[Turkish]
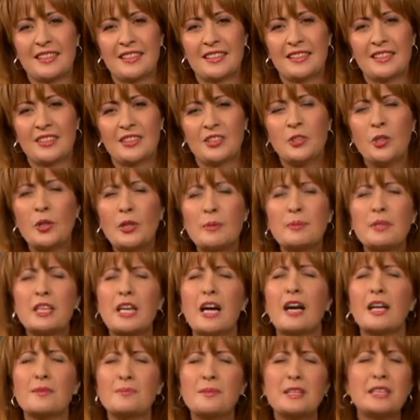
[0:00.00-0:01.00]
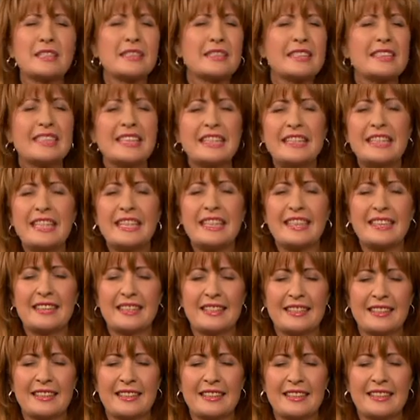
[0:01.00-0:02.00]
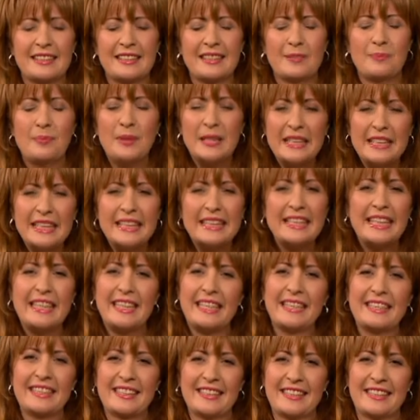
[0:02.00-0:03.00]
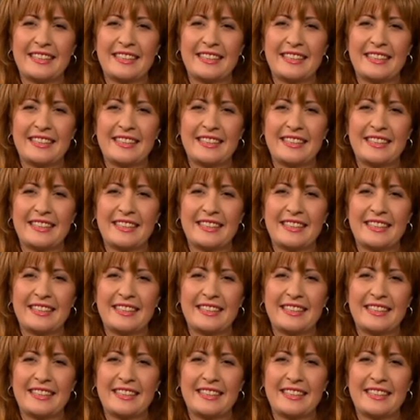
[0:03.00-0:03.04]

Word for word: Şöyle bir kalbinizi dinleyin. Bir dinleyin.